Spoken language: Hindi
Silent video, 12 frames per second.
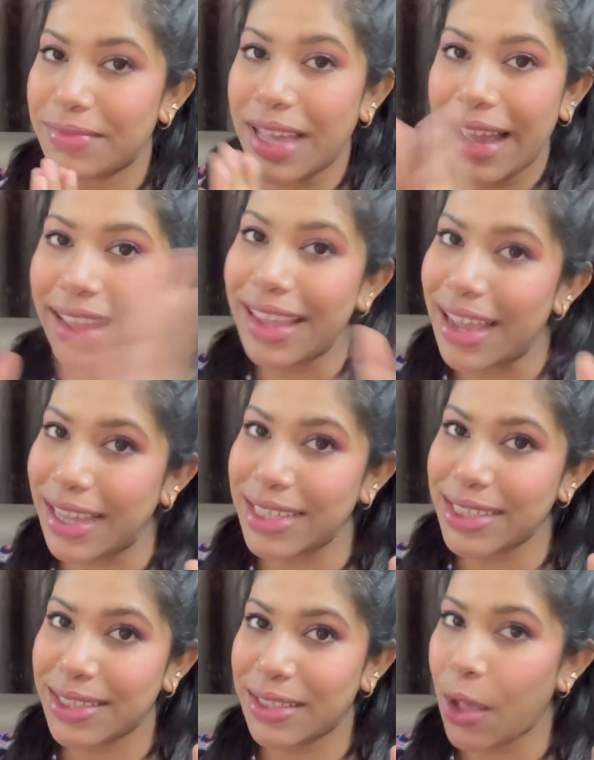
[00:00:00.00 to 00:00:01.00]
हाय
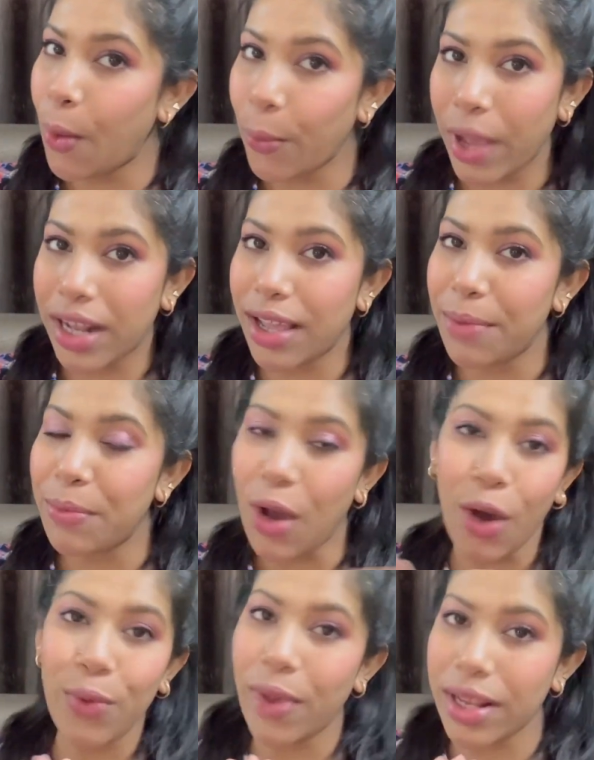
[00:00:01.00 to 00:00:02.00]
गाइस वेलकम
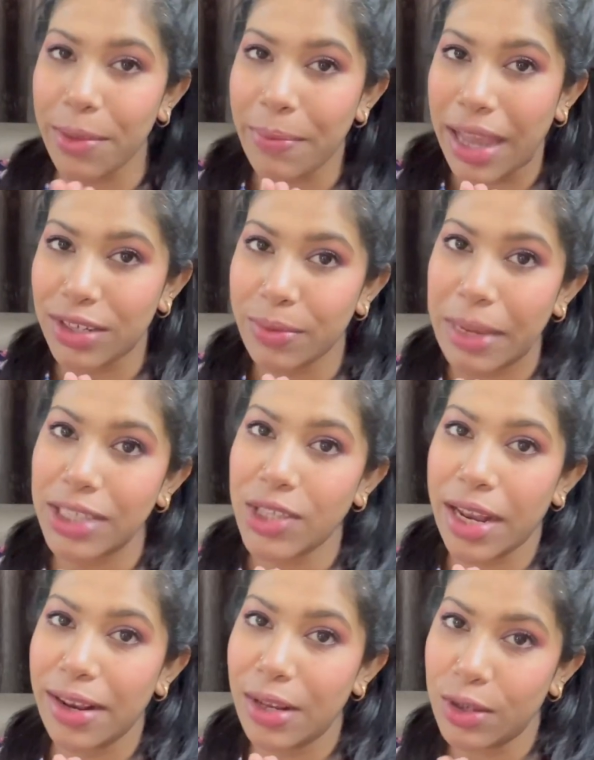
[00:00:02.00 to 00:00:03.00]
और वेलकम बैक टू माय
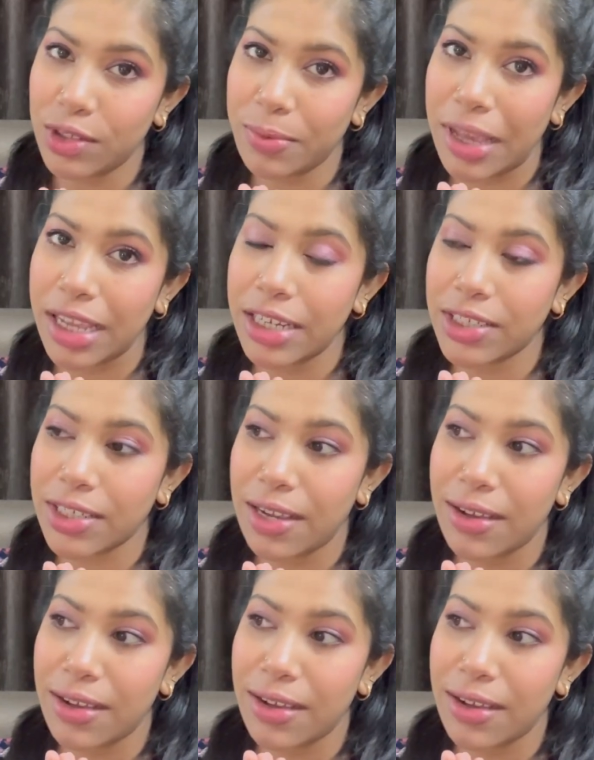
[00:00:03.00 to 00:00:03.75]
चैनल लुक्स बाय येशा